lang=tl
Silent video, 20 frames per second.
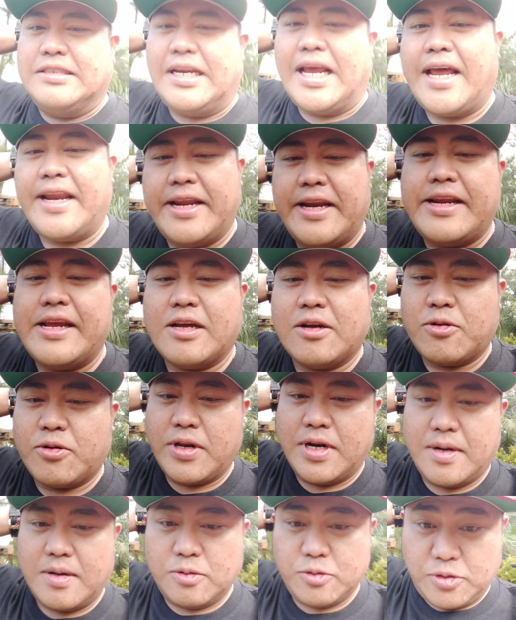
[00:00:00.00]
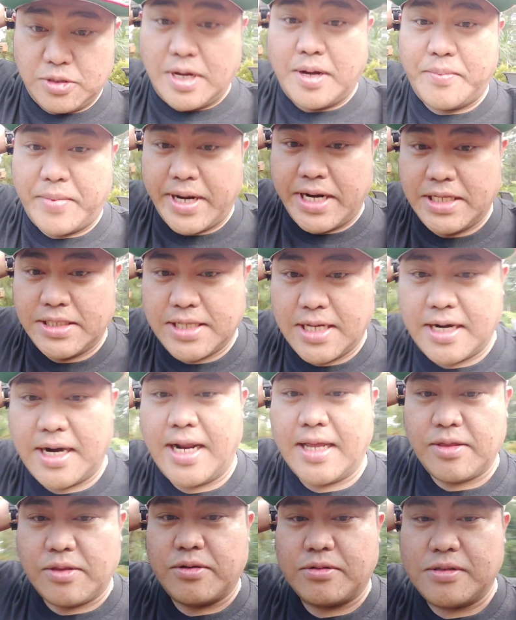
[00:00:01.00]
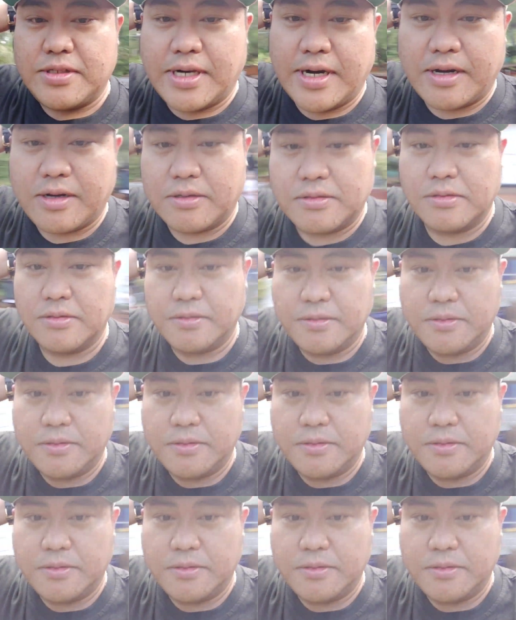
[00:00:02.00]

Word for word: Nadiri ang kinakusgang manager na to dira oh.